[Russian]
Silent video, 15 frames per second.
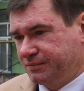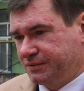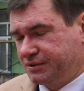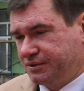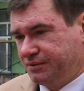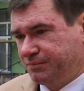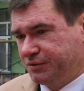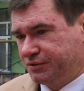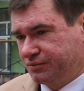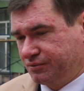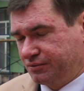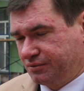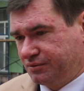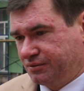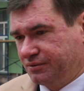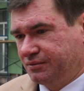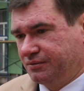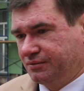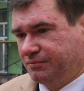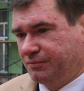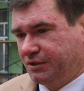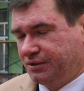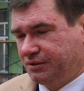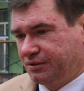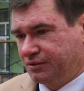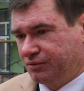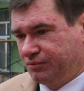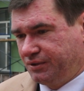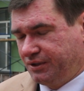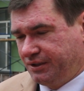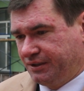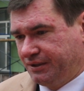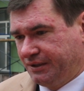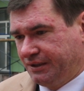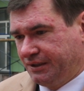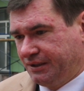почти 500 э, молодых людей,